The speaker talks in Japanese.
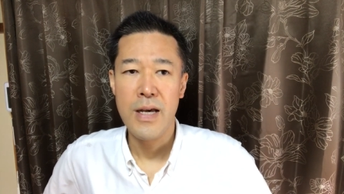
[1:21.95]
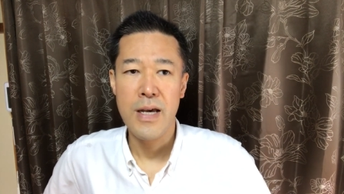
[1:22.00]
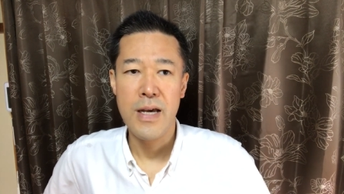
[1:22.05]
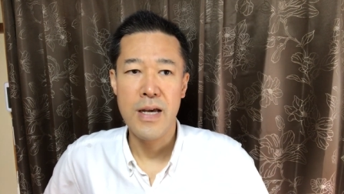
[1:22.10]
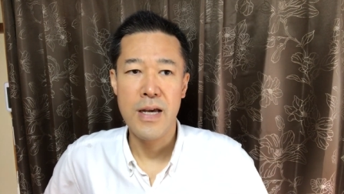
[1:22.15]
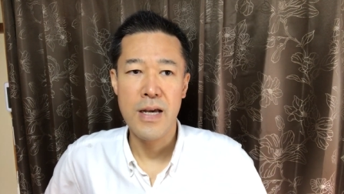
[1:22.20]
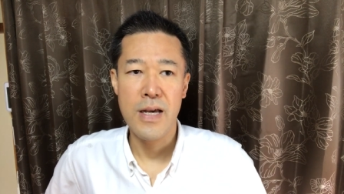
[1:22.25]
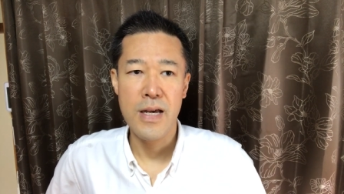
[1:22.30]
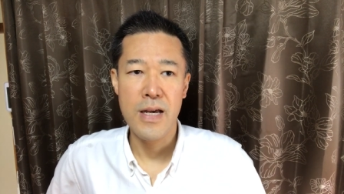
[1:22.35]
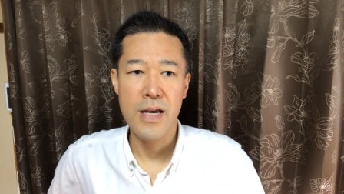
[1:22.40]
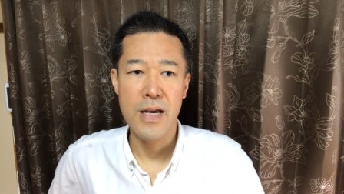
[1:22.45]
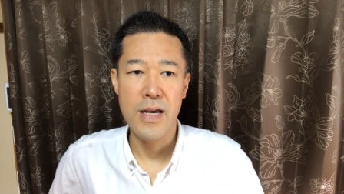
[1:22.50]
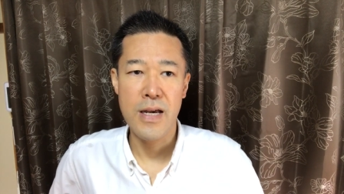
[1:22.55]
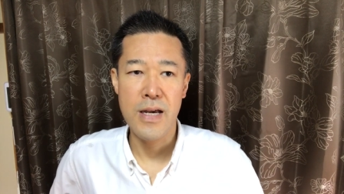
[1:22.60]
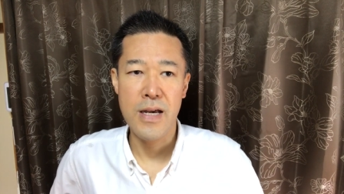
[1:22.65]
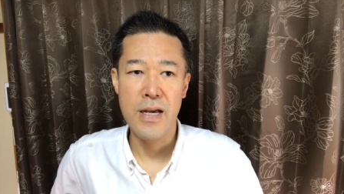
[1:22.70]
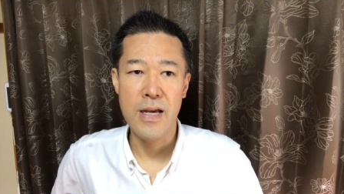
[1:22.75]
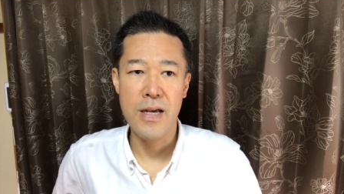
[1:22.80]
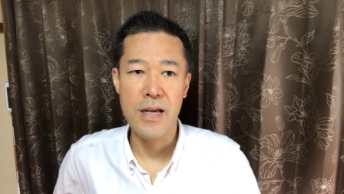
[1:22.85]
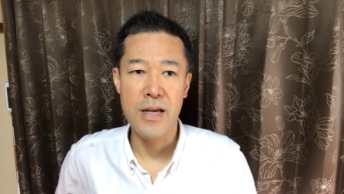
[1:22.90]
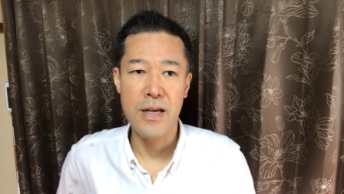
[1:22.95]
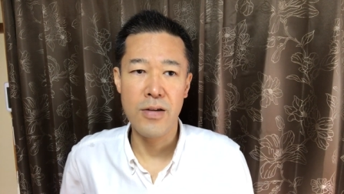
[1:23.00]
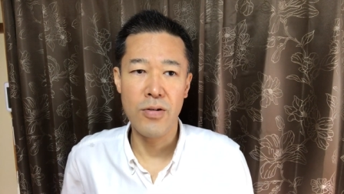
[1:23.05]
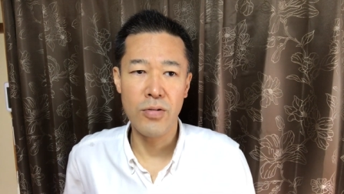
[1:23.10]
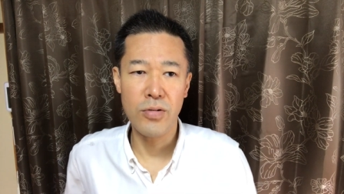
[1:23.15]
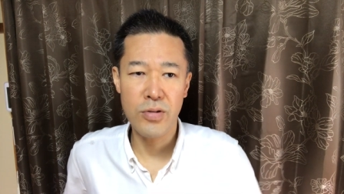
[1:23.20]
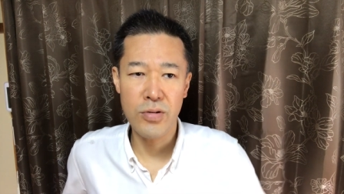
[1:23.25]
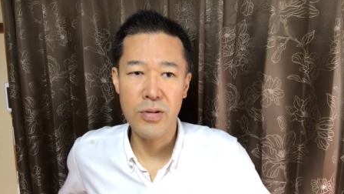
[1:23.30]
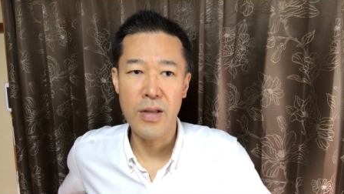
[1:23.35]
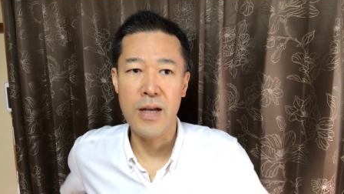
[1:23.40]
えー、
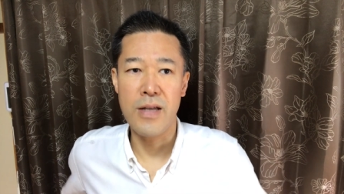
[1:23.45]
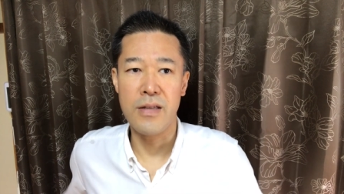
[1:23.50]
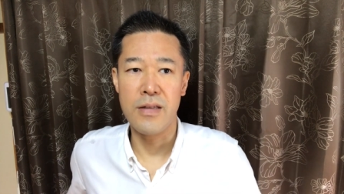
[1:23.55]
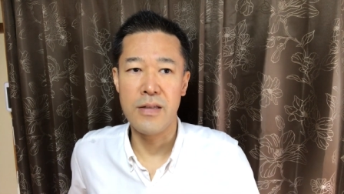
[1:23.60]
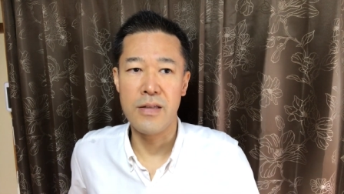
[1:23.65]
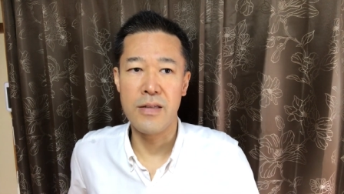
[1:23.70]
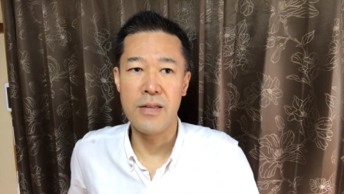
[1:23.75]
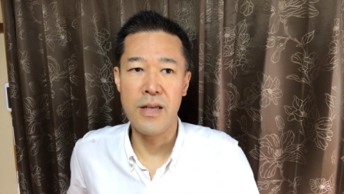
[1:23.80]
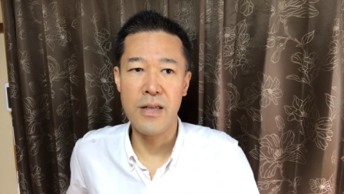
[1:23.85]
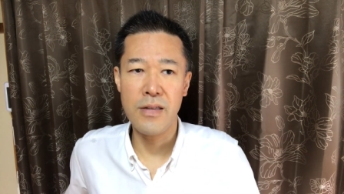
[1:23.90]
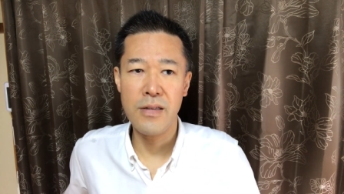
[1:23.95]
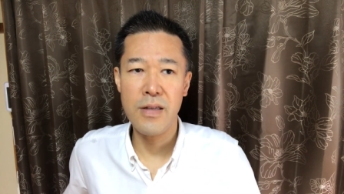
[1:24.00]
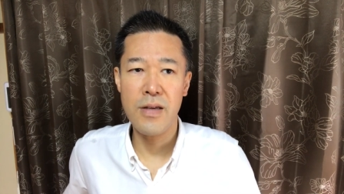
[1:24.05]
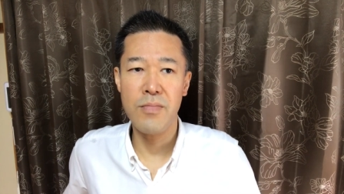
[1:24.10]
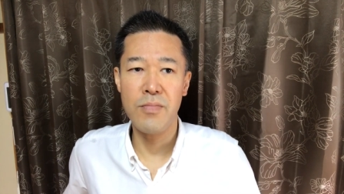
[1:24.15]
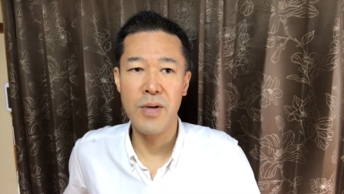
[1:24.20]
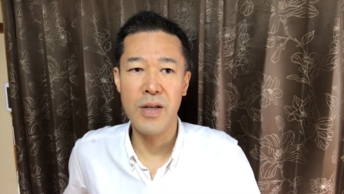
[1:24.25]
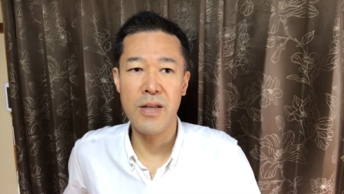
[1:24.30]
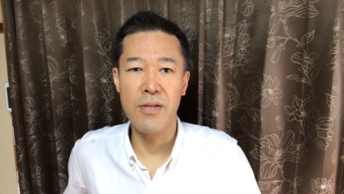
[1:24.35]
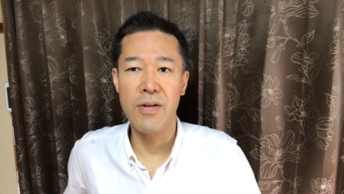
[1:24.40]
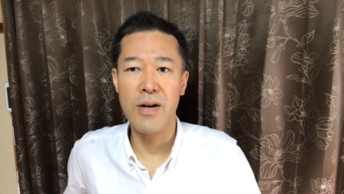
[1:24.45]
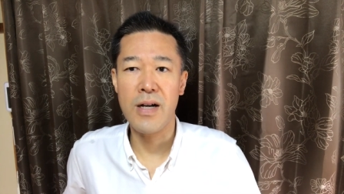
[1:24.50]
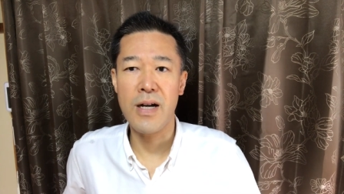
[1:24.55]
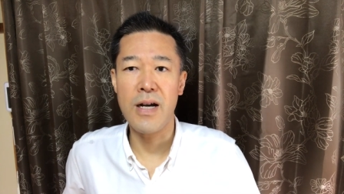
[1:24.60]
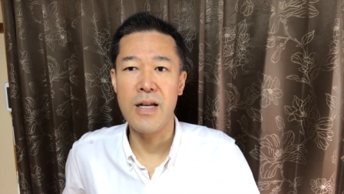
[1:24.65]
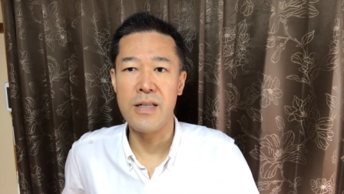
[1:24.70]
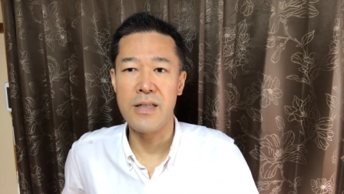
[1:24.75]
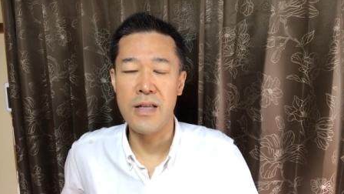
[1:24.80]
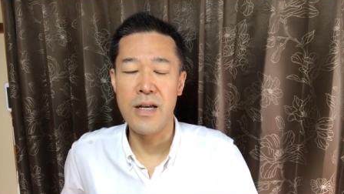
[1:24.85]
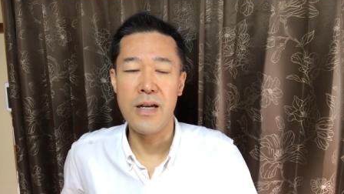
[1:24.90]
40代全然まだ
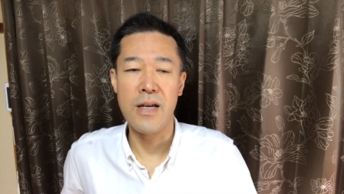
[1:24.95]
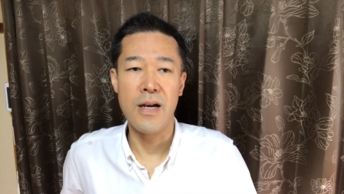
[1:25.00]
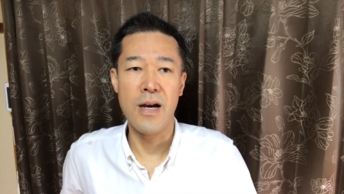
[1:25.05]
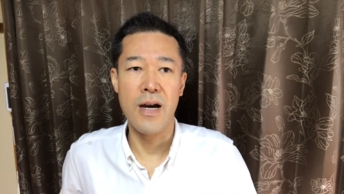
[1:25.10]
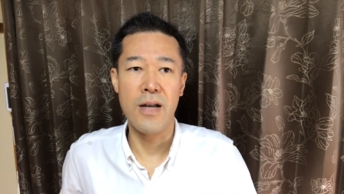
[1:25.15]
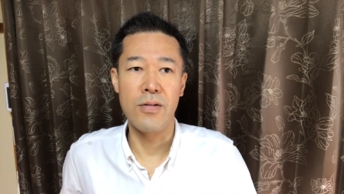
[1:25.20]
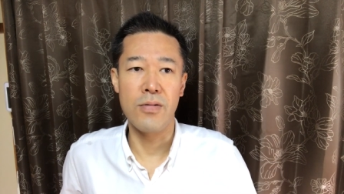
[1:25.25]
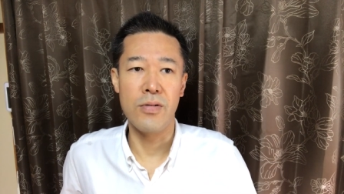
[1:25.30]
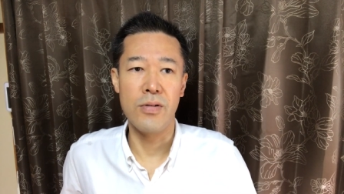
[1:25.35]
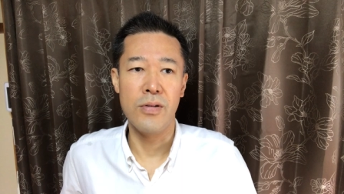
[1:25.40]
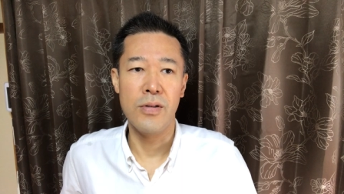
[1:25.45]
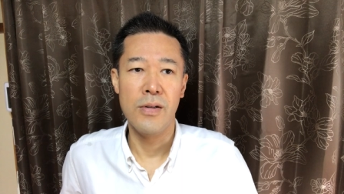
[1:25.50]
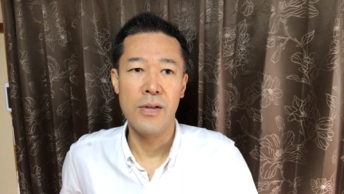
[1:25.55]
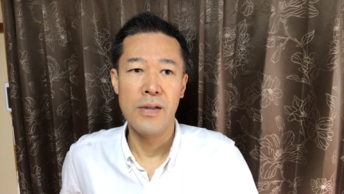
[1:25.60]
若いんであの